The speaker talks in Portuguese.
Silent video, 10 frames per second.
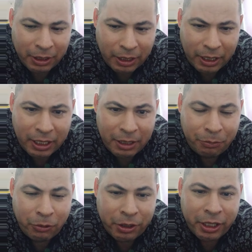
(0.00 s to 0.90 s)
Ah,
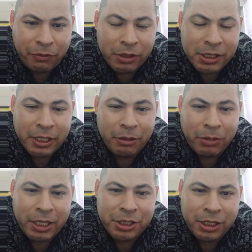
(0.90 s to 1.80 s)
porque você
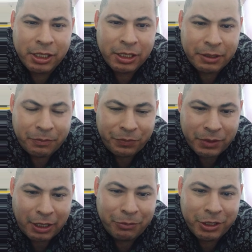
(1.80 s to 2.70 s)
imagina,
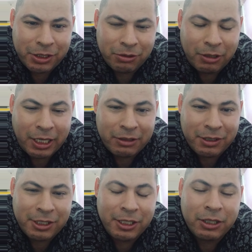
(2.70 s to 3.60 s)
abençoado,
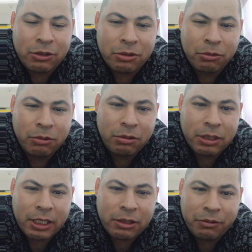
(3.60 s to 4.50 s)
se tudo
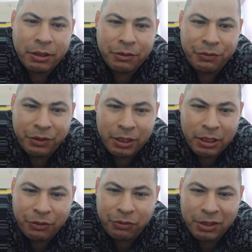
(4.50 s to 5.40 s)
na tua
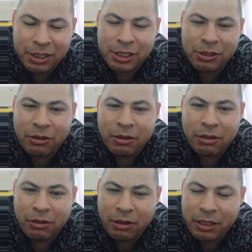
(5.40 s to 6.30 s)
vida fosse só
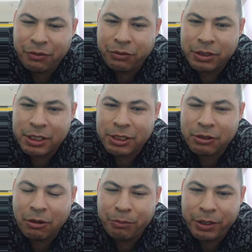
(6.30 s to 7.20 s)
glória, fosse
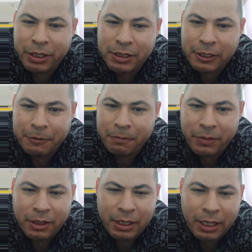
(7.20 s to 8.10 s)
só bênção,
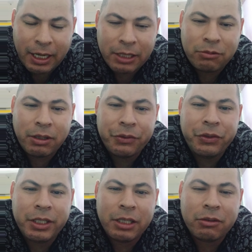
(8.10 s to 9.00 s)
a tua
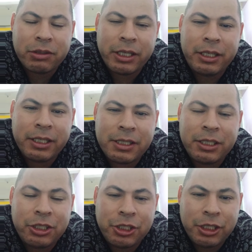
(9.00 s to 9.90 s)
vida não teria
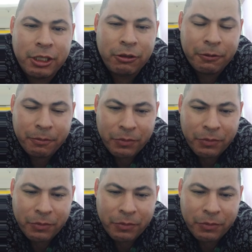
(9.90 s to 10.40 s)
sentido.